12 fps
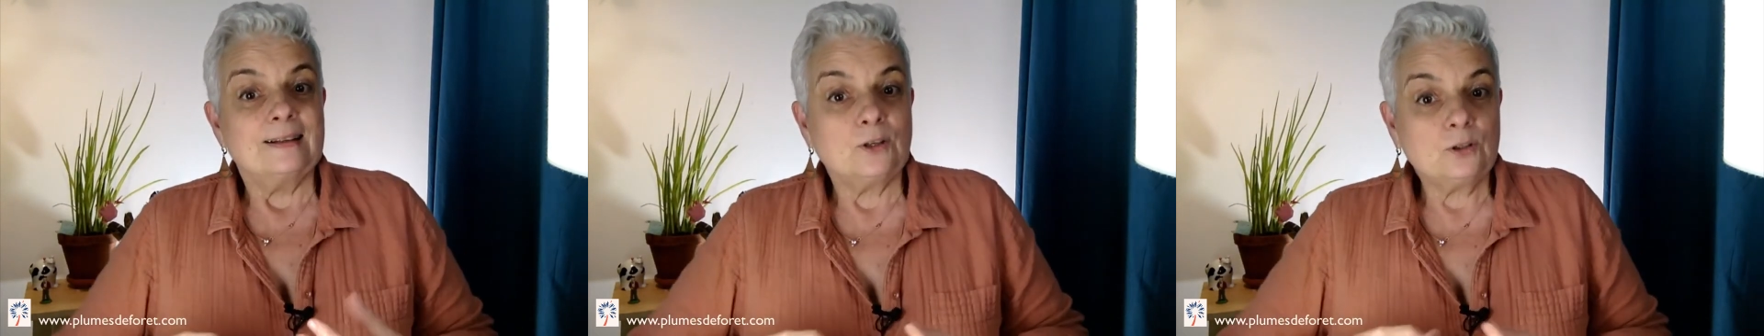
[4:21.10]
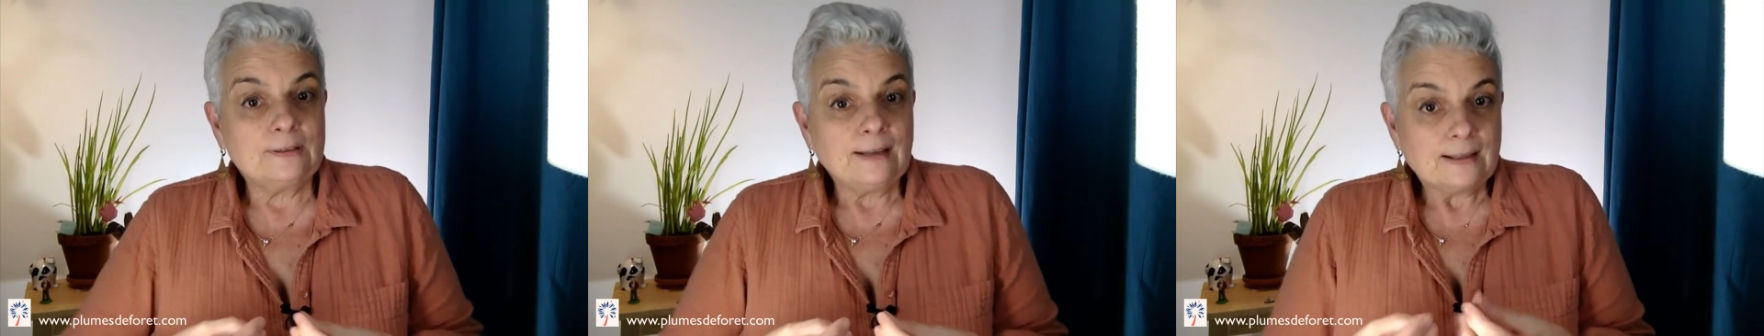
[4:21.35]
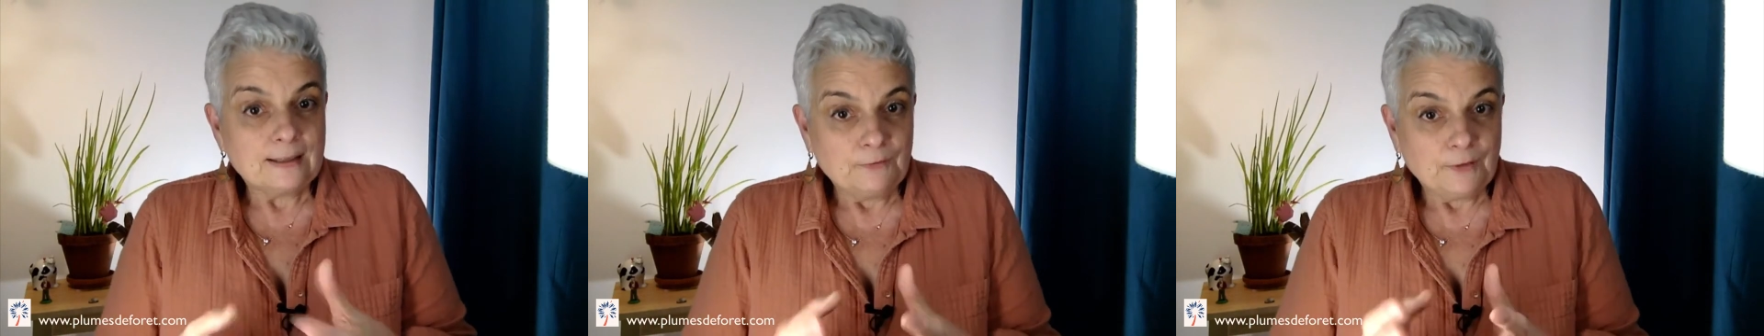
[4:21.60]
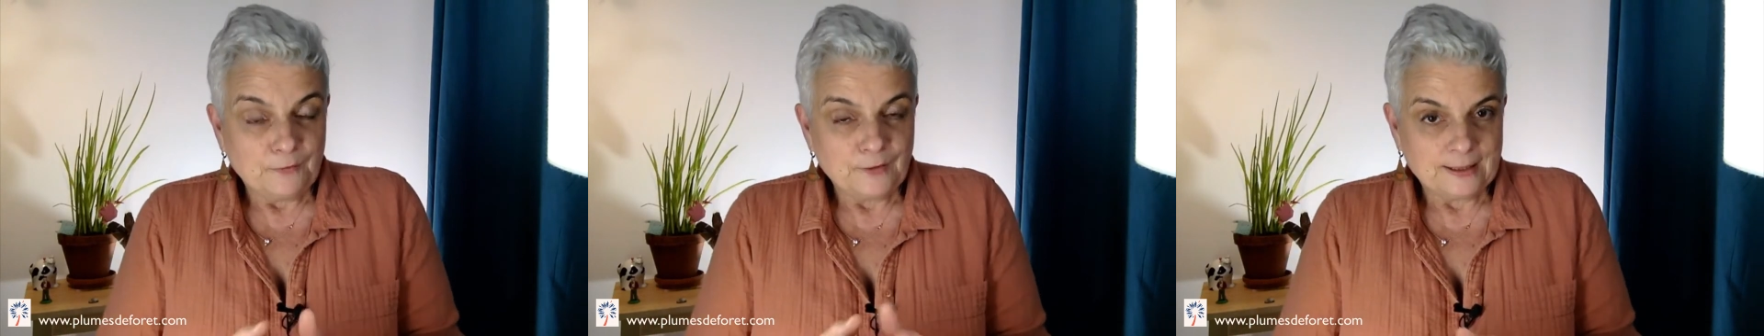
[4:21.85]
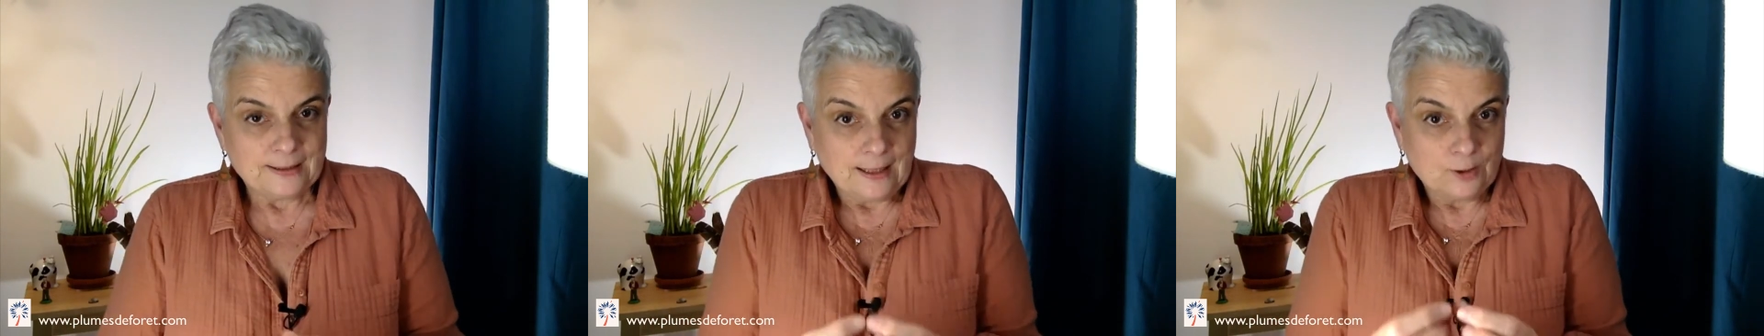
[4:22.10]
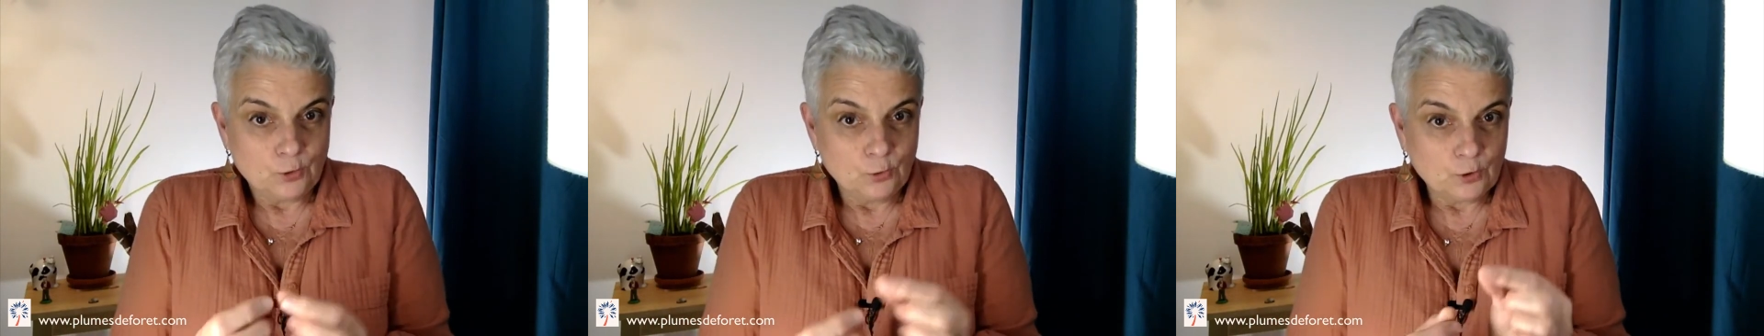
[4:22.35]
Quand tu arrives à faire
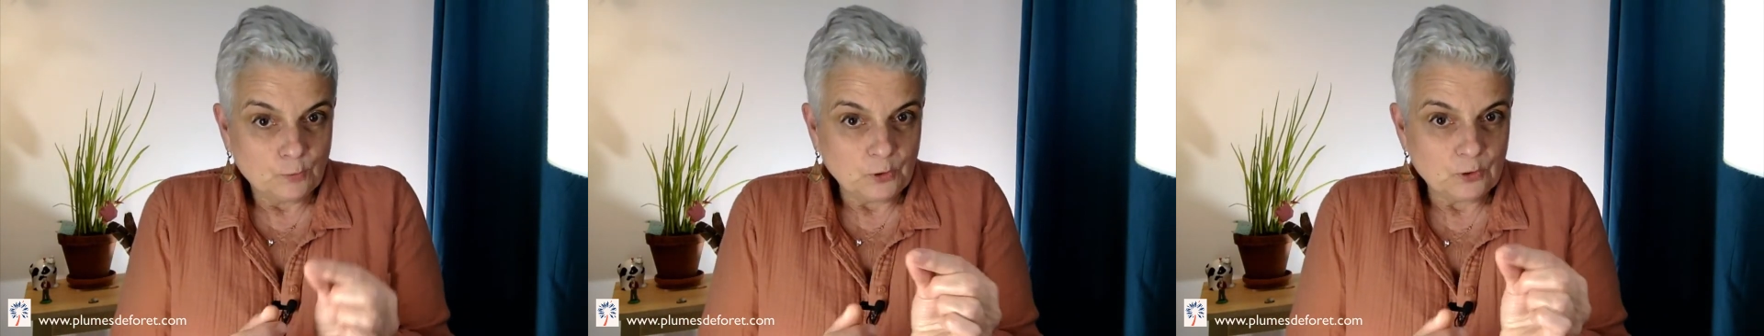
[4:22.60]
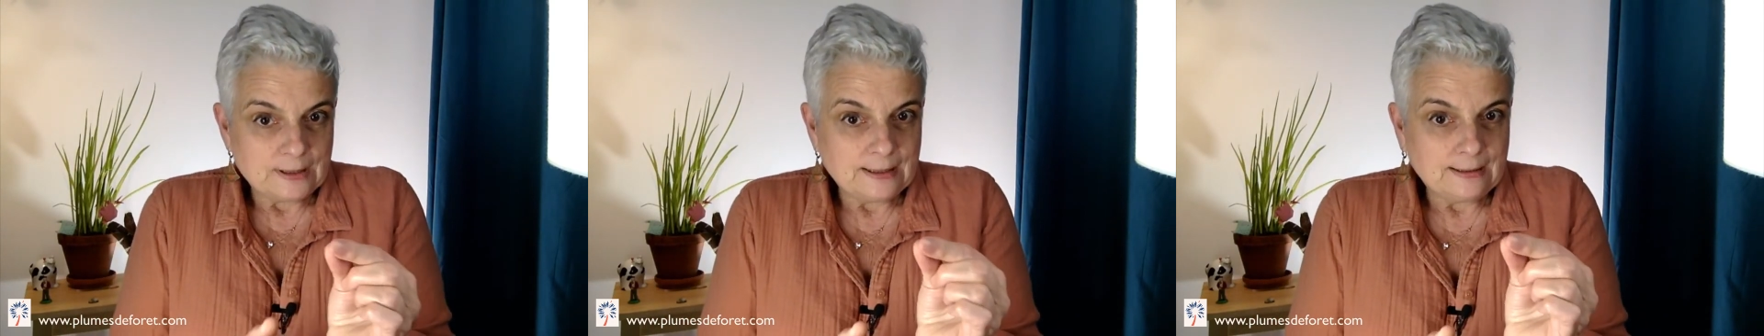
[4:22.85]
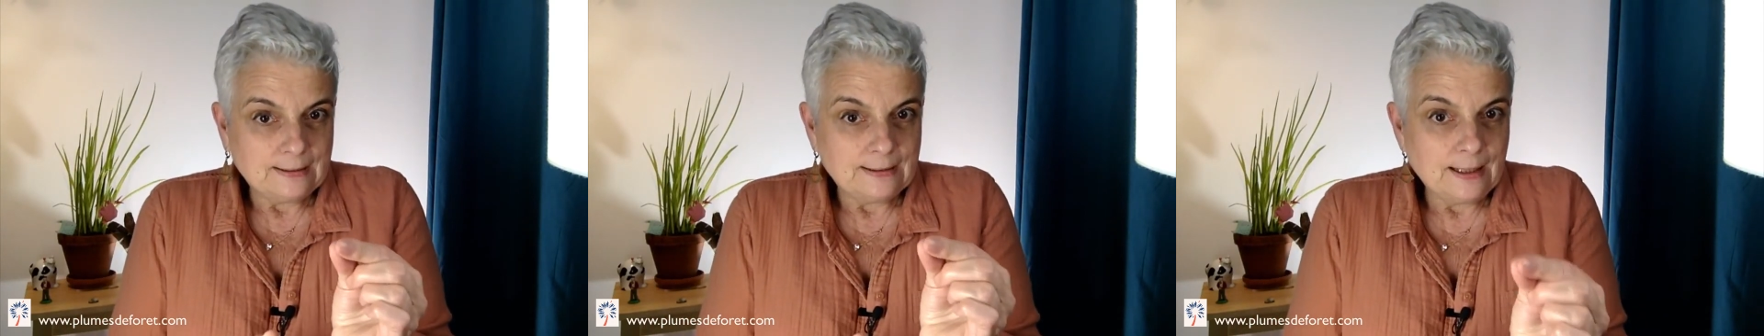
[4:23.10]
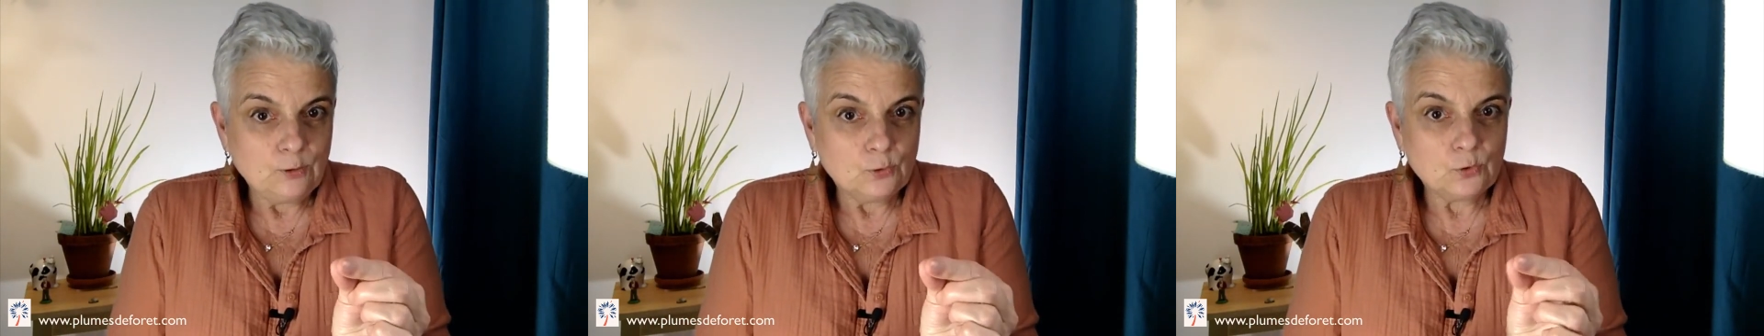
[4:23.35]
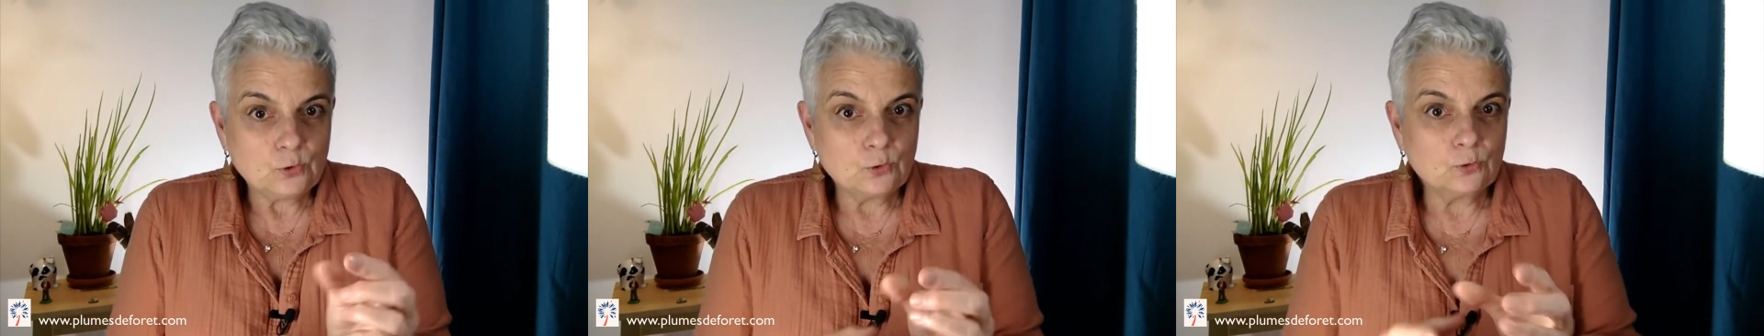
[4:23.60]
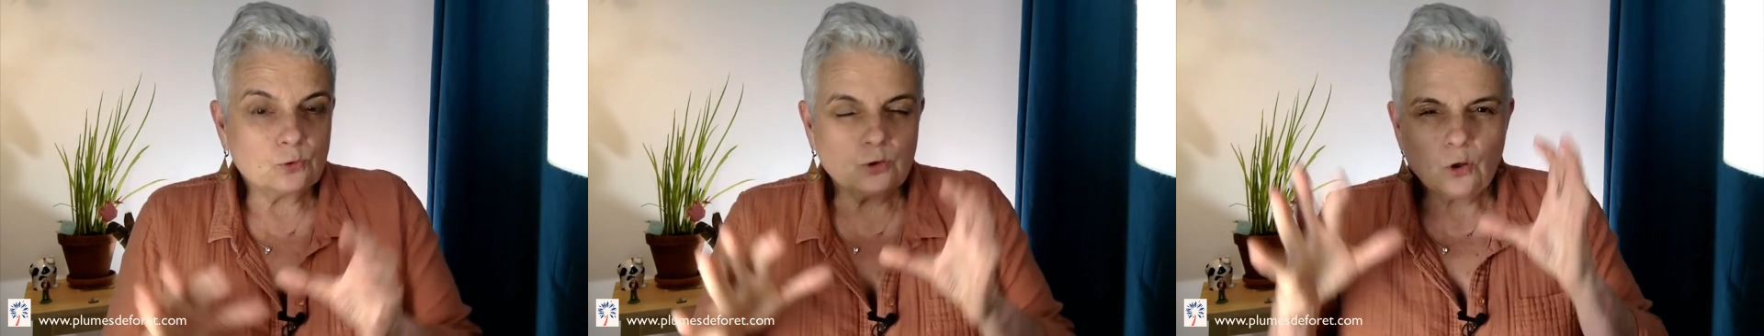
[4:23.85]
ça juste pendant cette nanoseconde,